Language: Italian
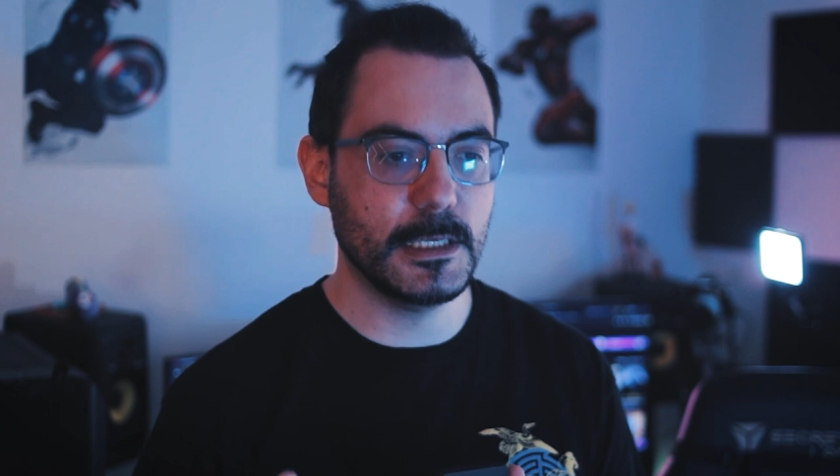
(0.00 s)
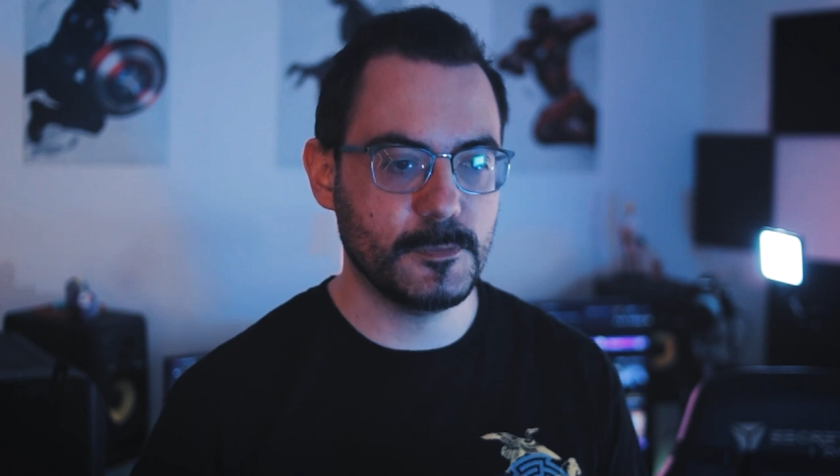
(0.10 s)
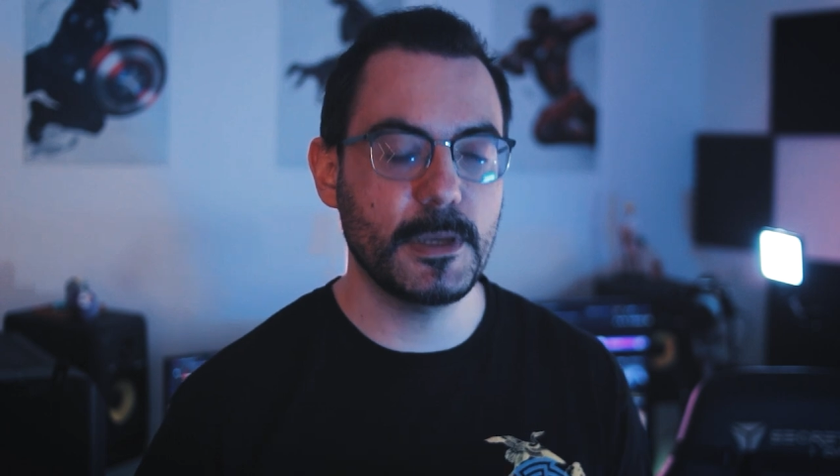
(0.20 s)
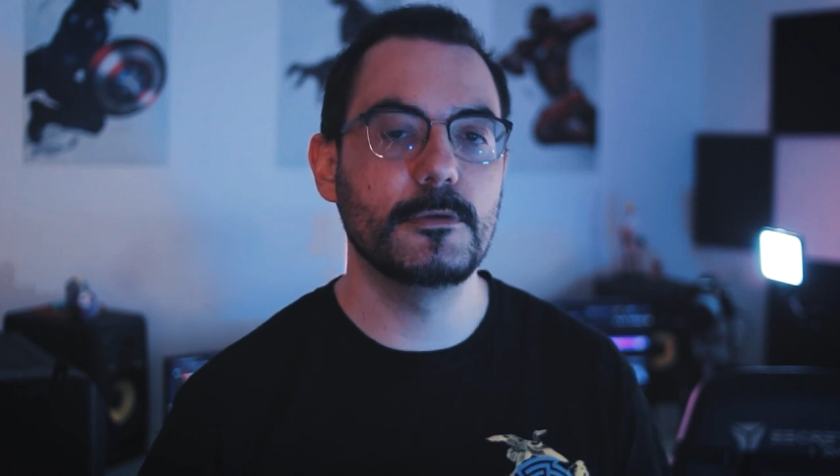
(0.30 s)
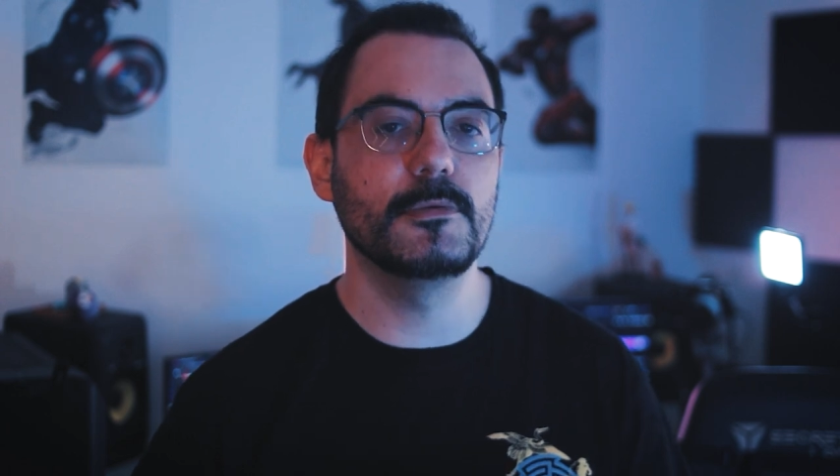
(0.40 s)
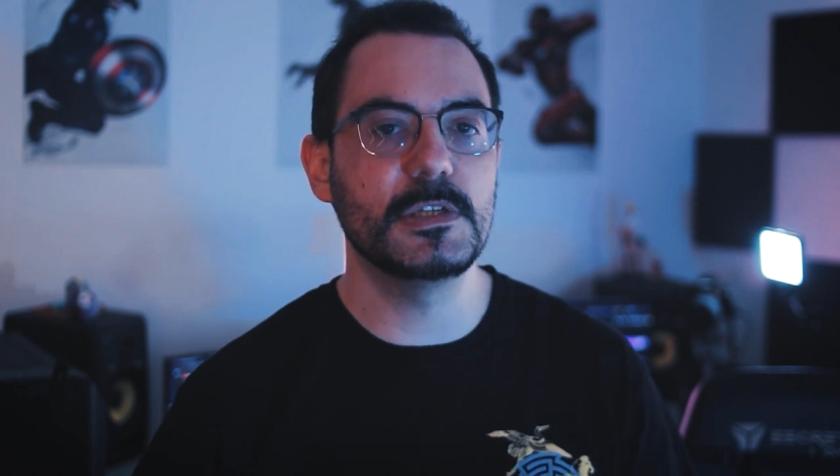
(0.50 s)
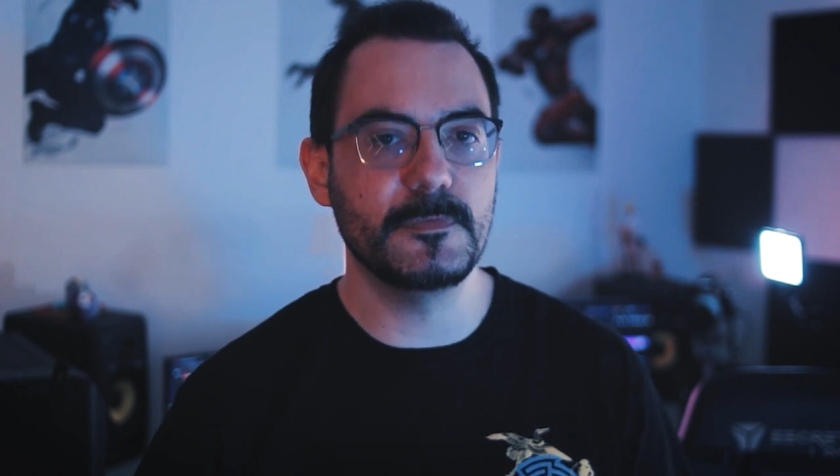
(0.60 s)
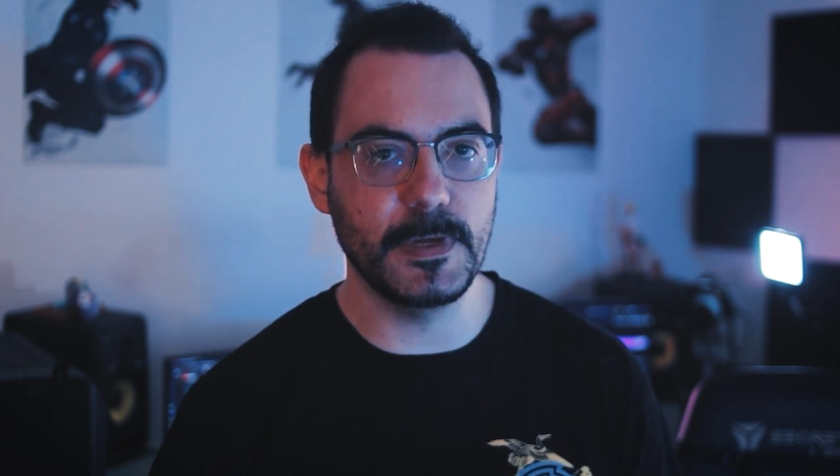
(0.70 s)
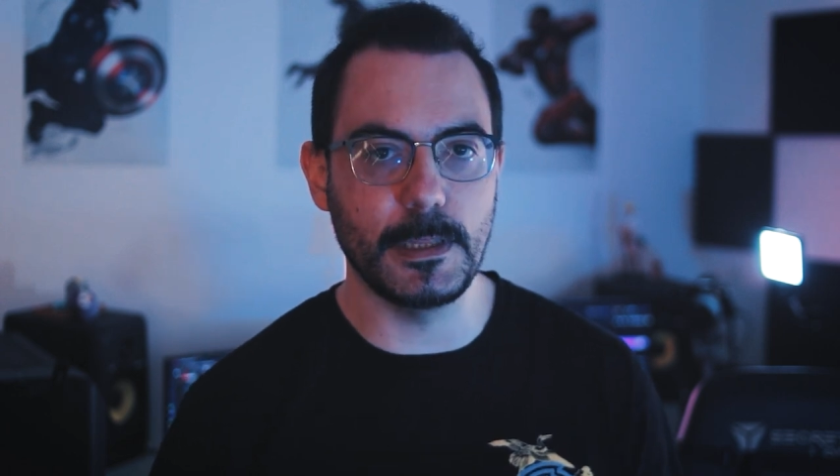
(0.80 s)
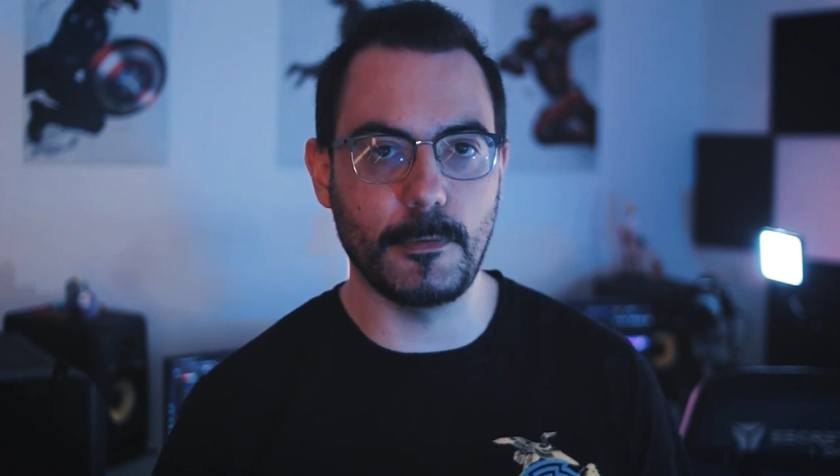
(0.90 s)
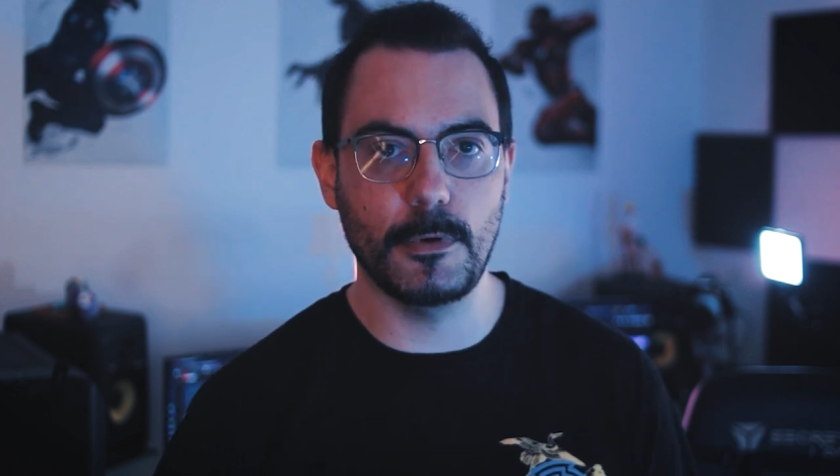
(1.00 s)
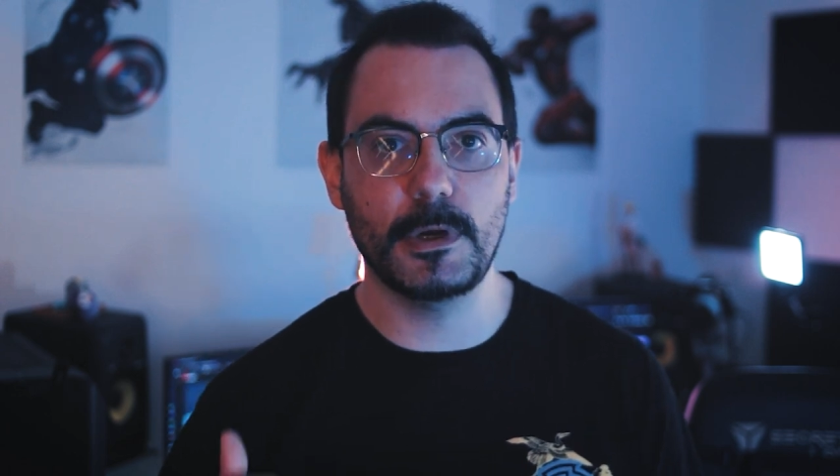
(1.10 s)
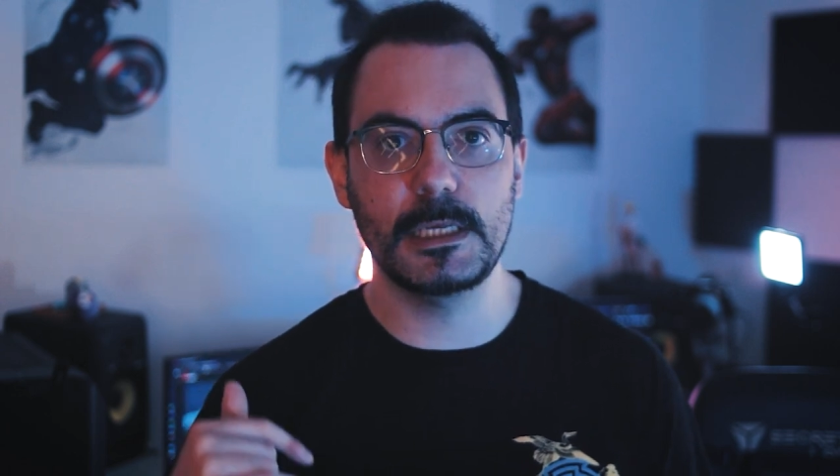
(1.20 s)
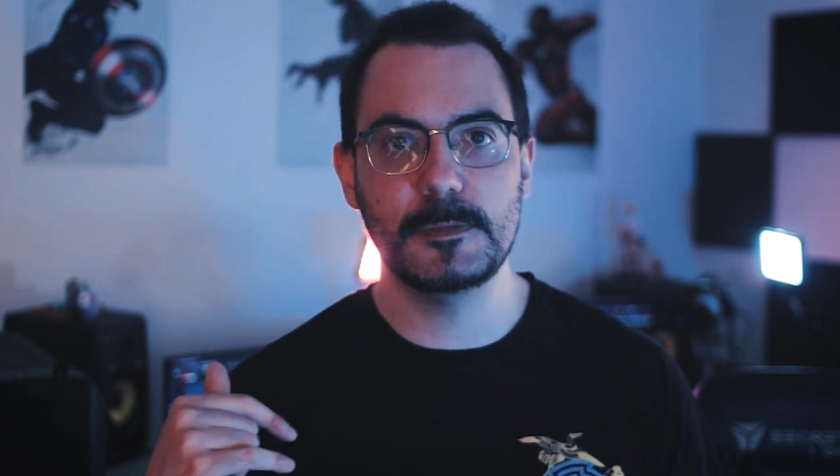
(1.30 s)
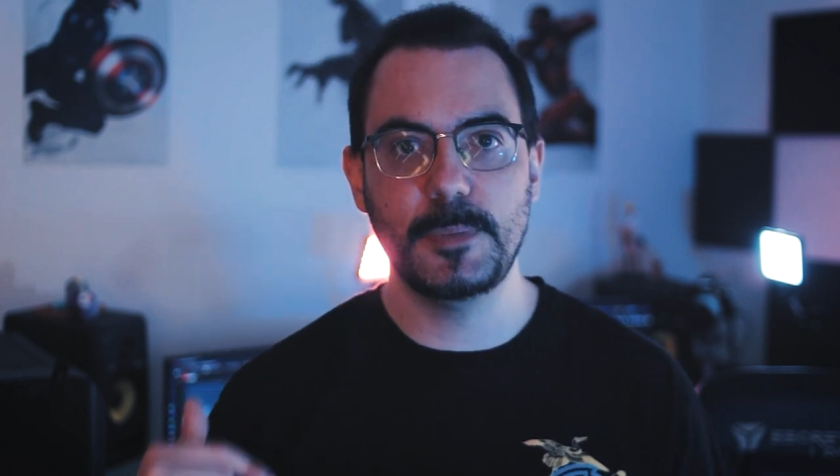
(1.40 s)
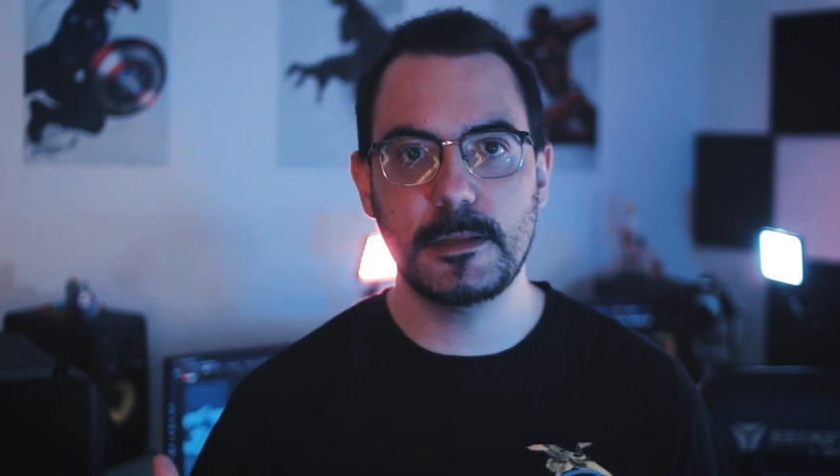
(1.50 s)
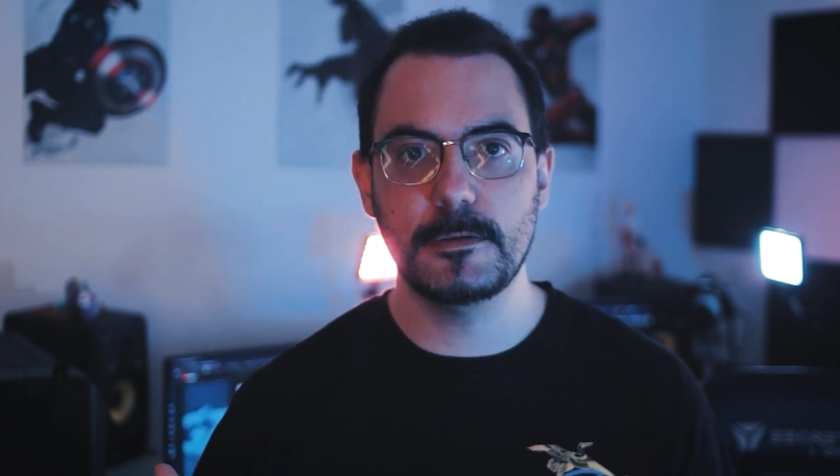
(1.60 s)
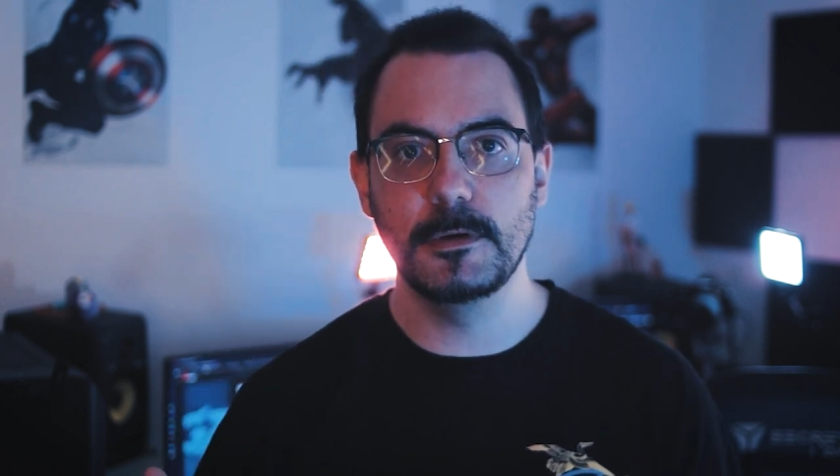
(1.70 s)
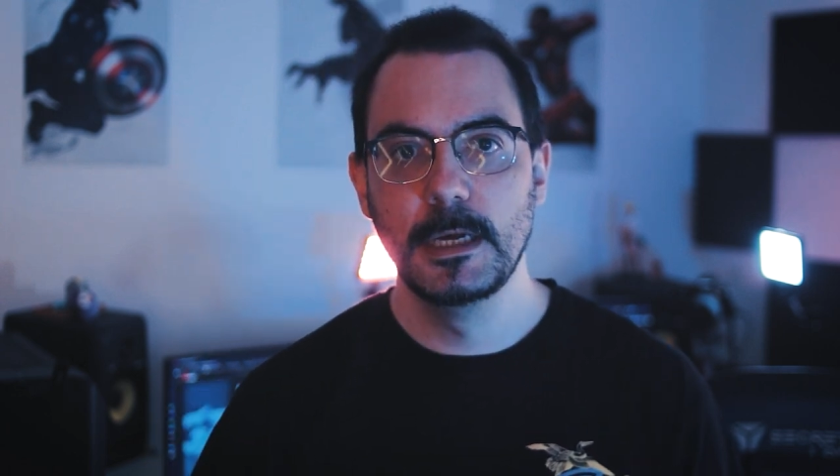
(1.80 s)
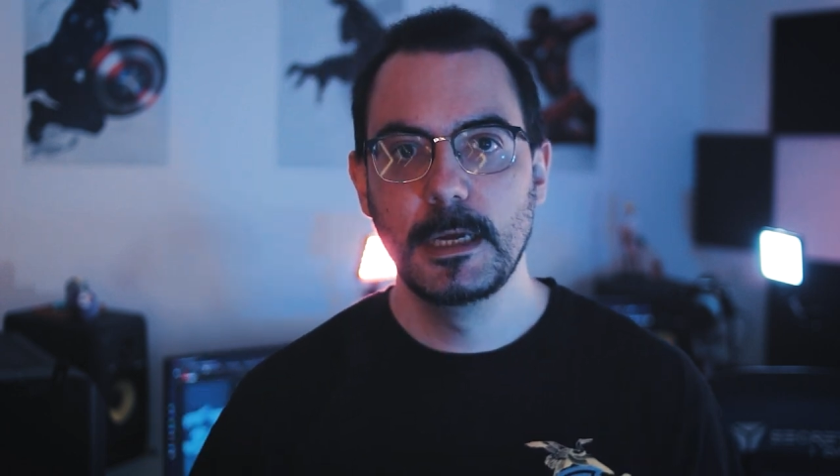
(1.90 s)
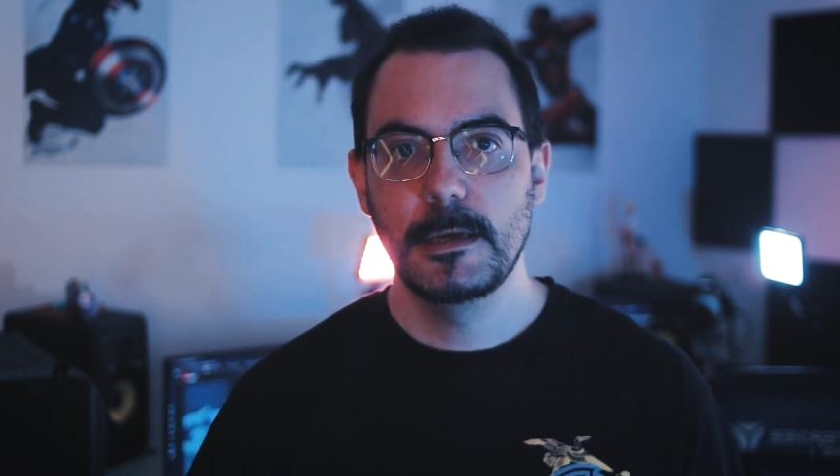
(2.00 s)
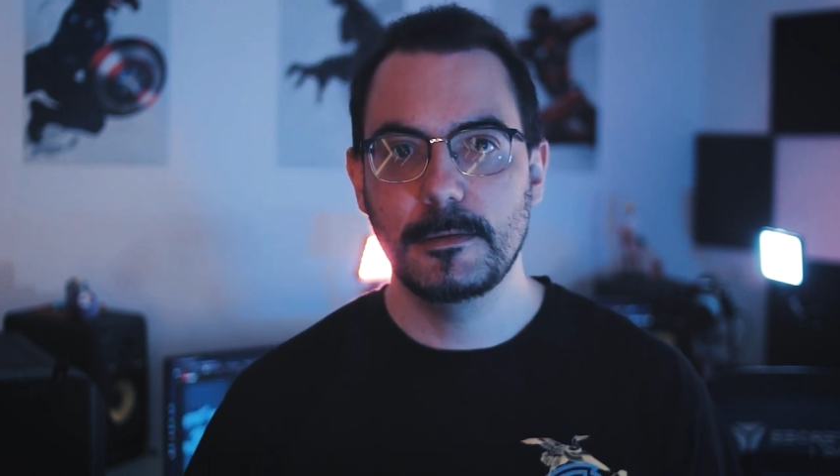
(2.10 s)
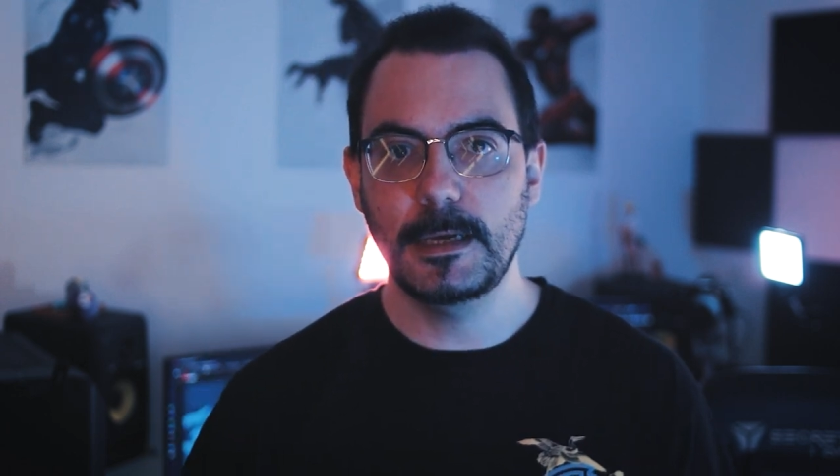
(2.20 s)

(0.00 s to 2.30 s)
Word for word: è l'aspetto di sfida, in quello che è l'aspetto